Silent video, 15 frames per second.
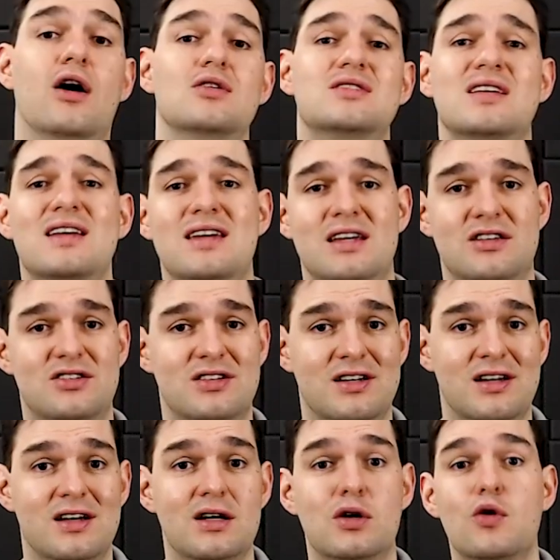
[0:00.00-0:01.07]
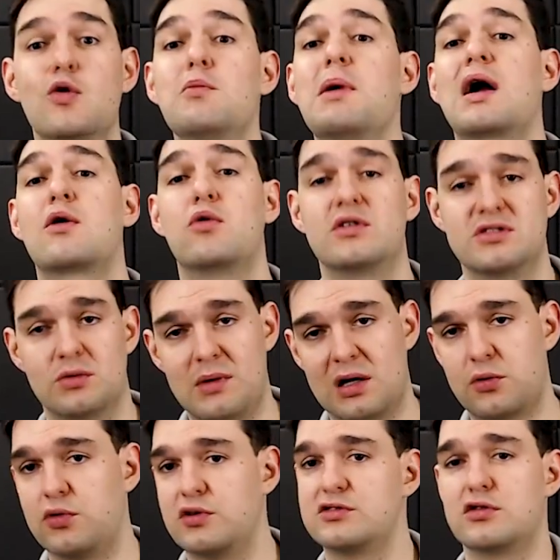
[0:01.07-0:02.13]
É o seguinte, uma coisa é uma
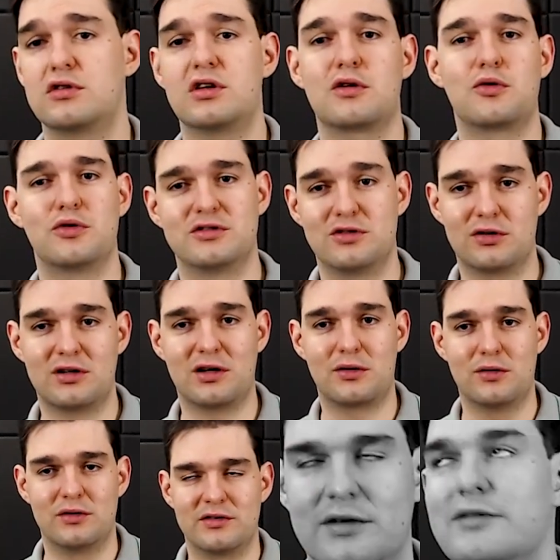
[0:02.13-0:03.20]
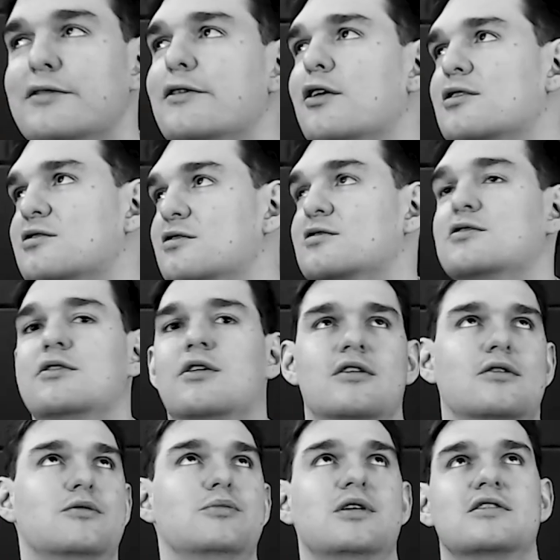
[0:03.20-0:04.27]
coisa, outra coisa é outra coisa. Nossa
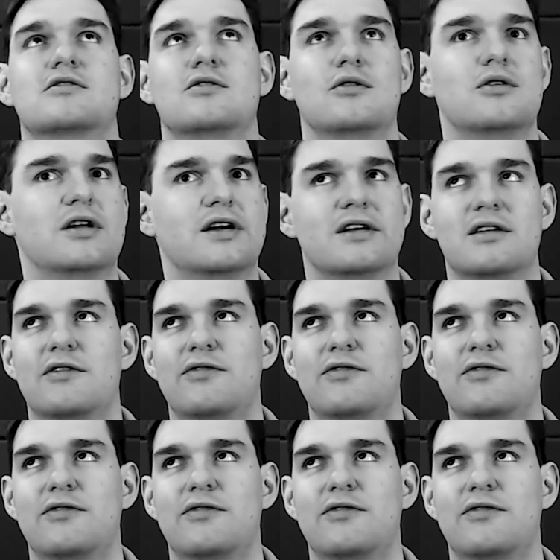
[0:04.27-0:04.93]
senhora, começou Leandro a